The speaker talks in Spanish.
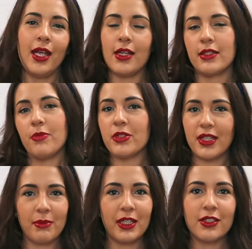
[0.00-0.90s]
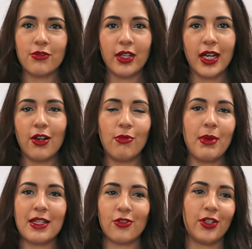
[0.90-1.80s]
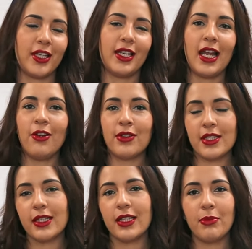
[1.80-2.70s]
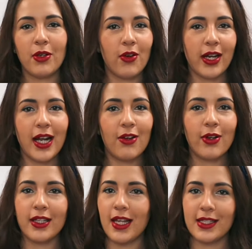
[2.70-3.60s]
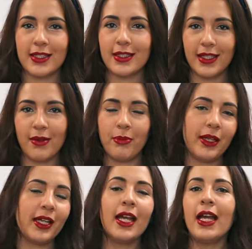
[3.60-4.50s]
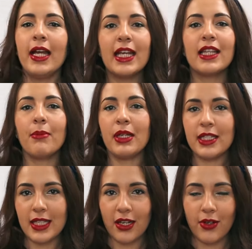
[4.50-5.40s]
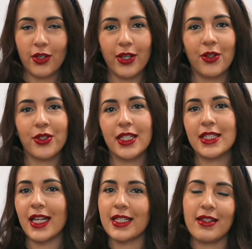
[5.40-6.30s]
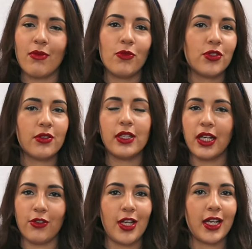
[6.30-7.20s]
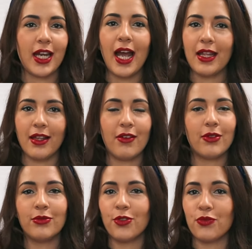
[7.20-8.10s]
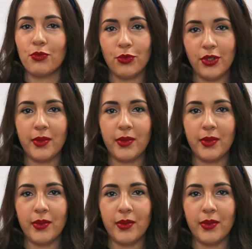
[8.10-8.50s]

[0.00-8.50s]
Este pues también es un regalo más original, no es el típico regalo que das siempre y también es algo en lo que no tienes que gastar mucho dinero, ya que hay unos muy